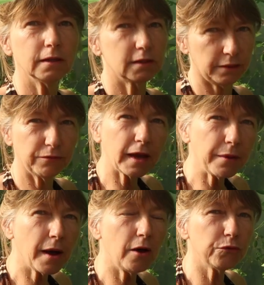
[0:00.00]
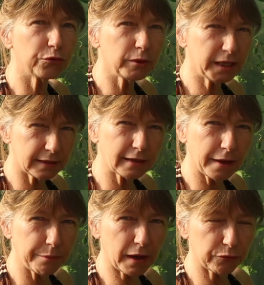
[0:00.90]
C'est vraiment un fruit
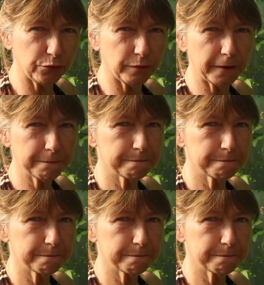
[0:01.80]
très parfumé.